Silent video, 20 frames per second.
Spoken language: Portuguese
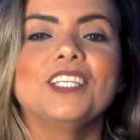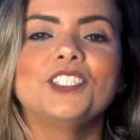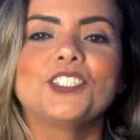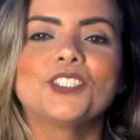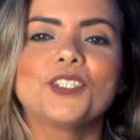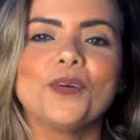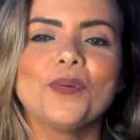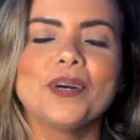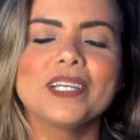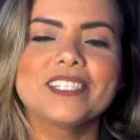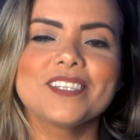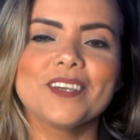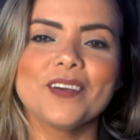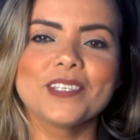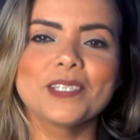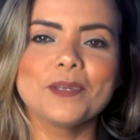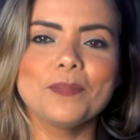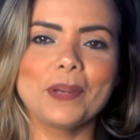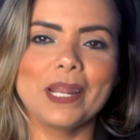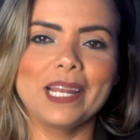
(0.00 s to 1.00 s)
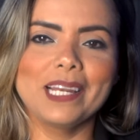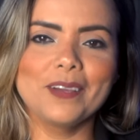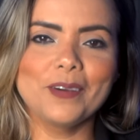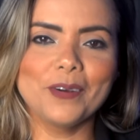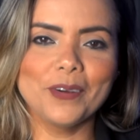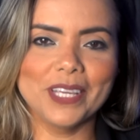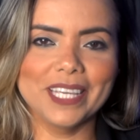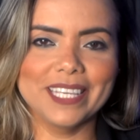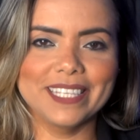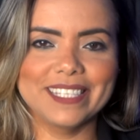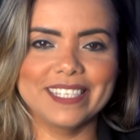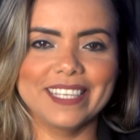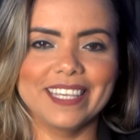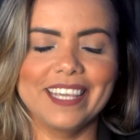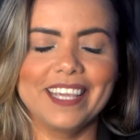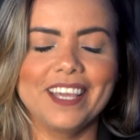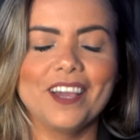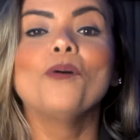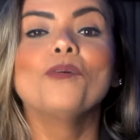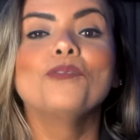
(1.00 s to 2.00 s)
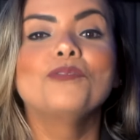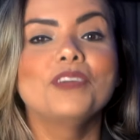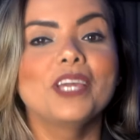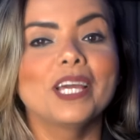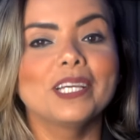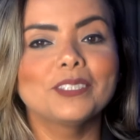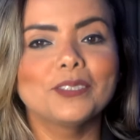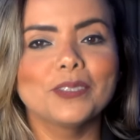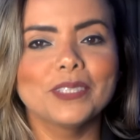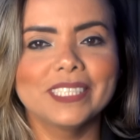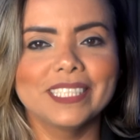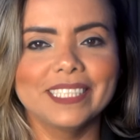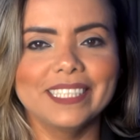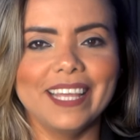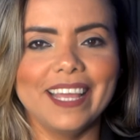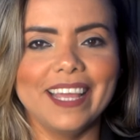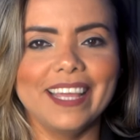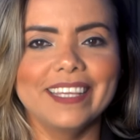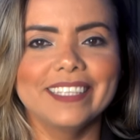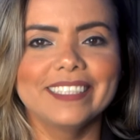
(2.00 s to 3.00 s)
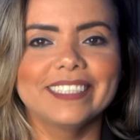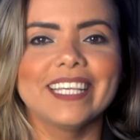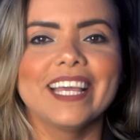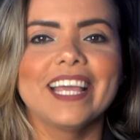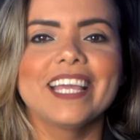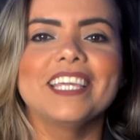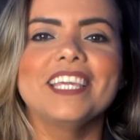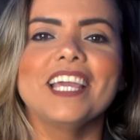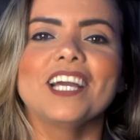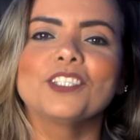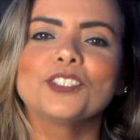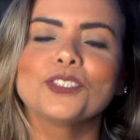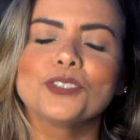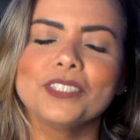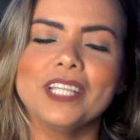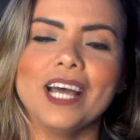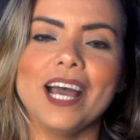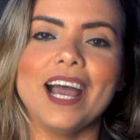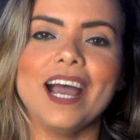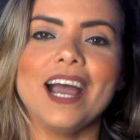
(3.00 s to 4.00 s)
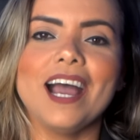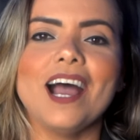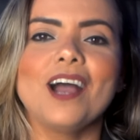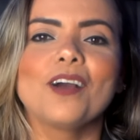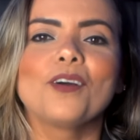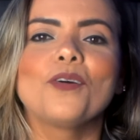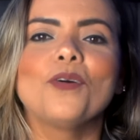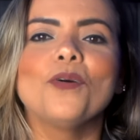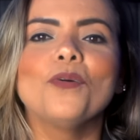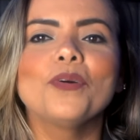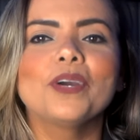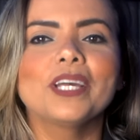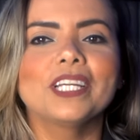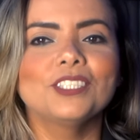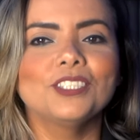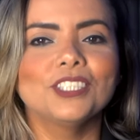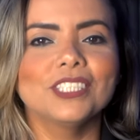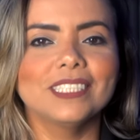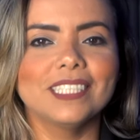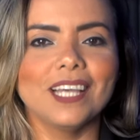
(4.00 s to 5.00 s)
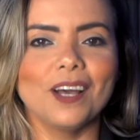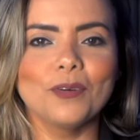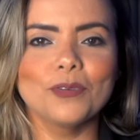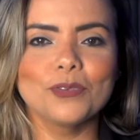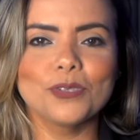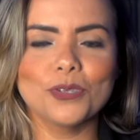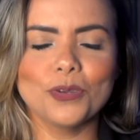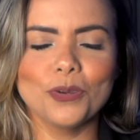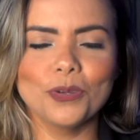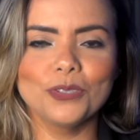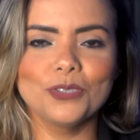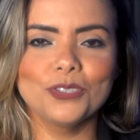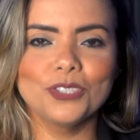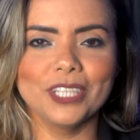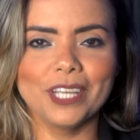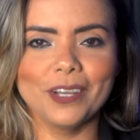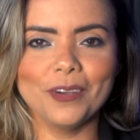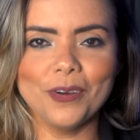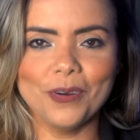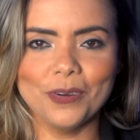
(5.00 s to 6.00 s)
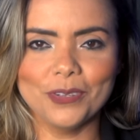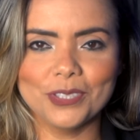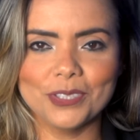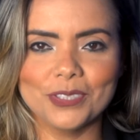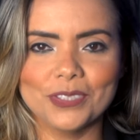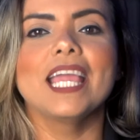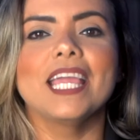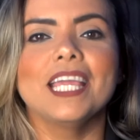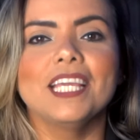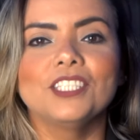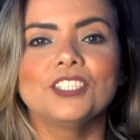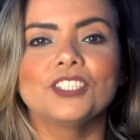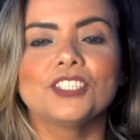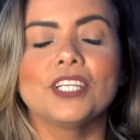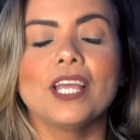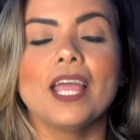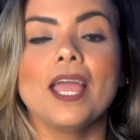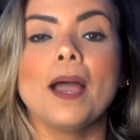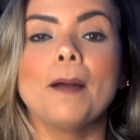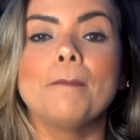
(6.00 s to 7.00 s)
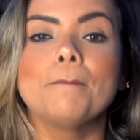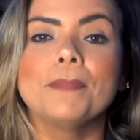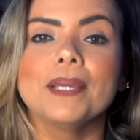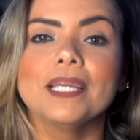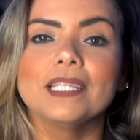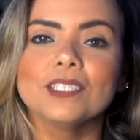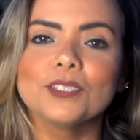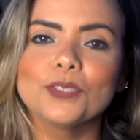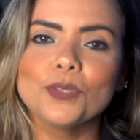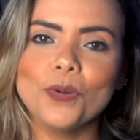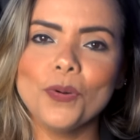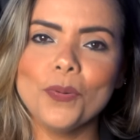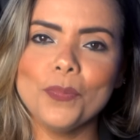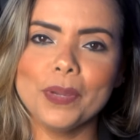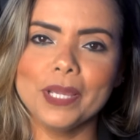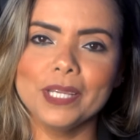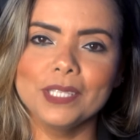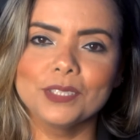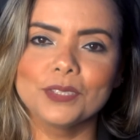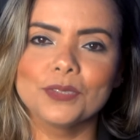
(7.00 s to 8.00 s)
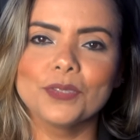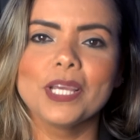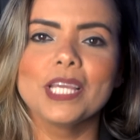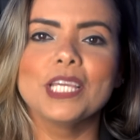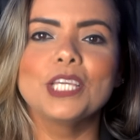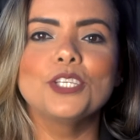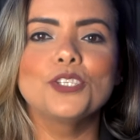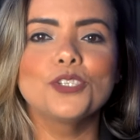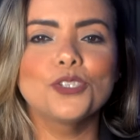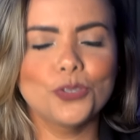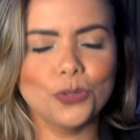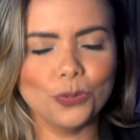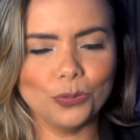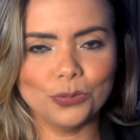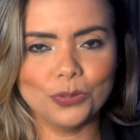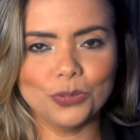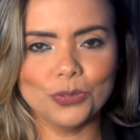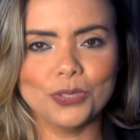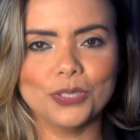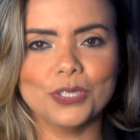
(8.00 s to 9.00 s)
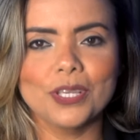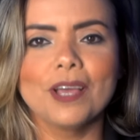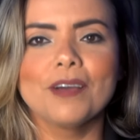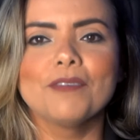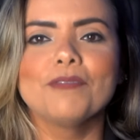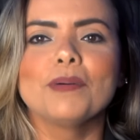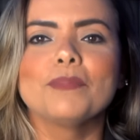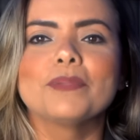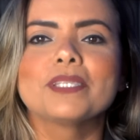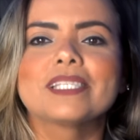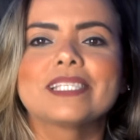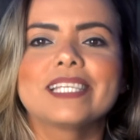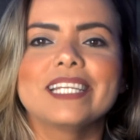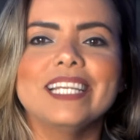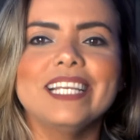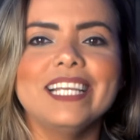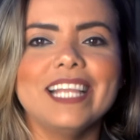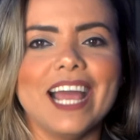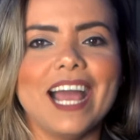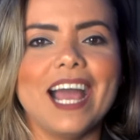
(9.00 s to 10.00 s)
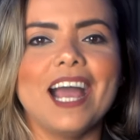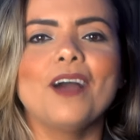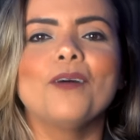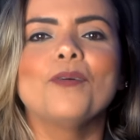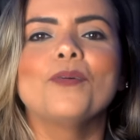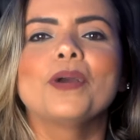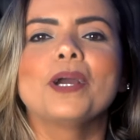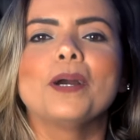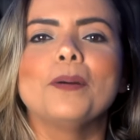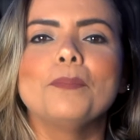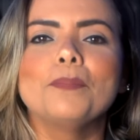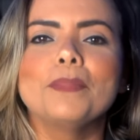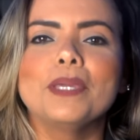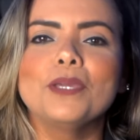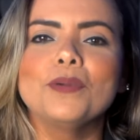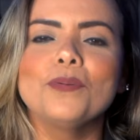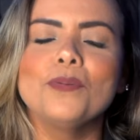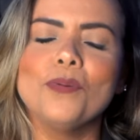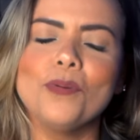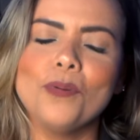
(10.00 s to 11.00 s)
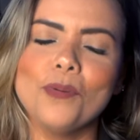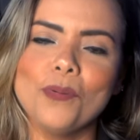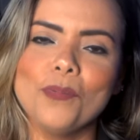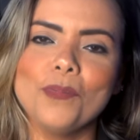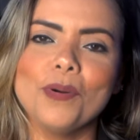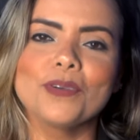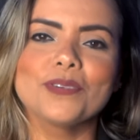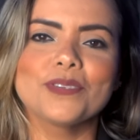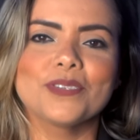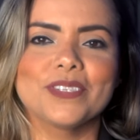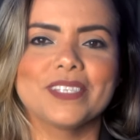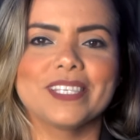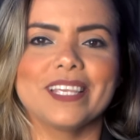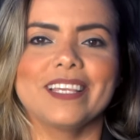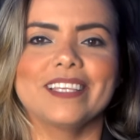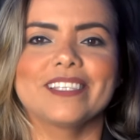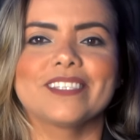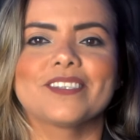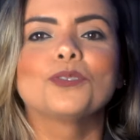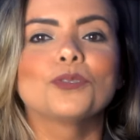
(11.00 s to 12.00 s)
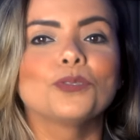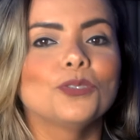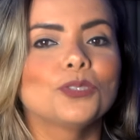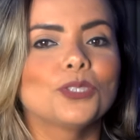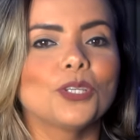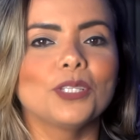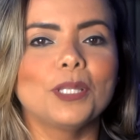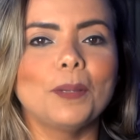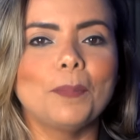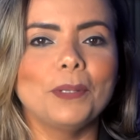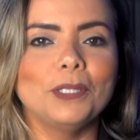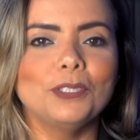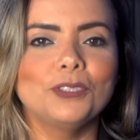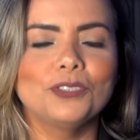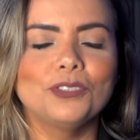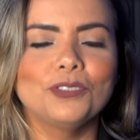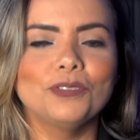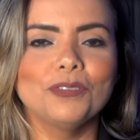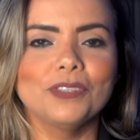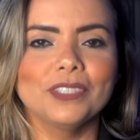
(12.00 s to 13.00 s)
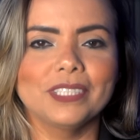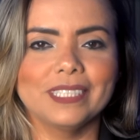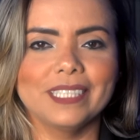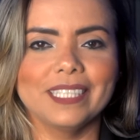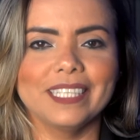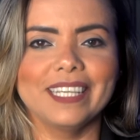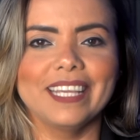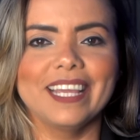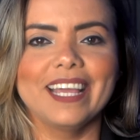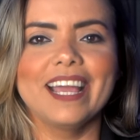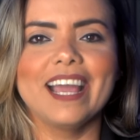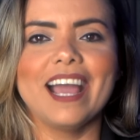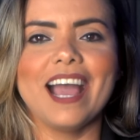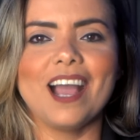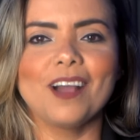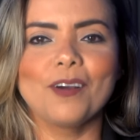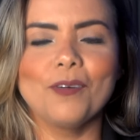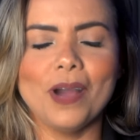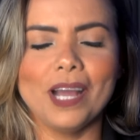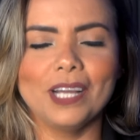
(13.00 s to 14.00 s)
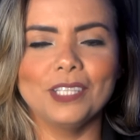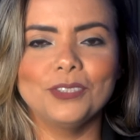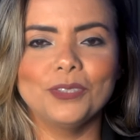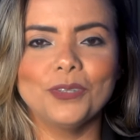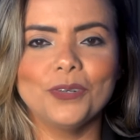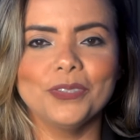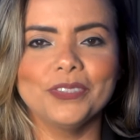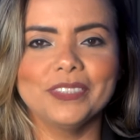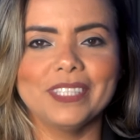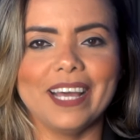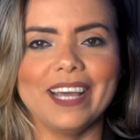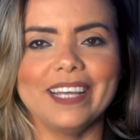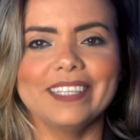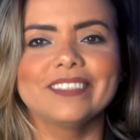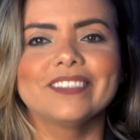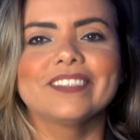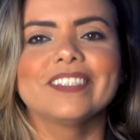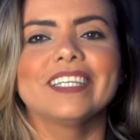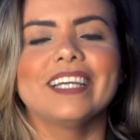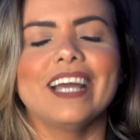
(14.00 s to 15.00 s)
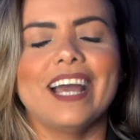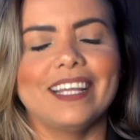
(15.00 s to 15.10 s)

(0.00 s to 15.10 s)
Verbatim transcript: Estou ansiosa para lhe conhecer, ouvir as suas ideias e ajudar a concretizar o sonho de negócio. Este é apenas o começo e juntos vamos trilhar o caminho rumo ao sucesso. Tudo só depende de você. Aguarde o contato.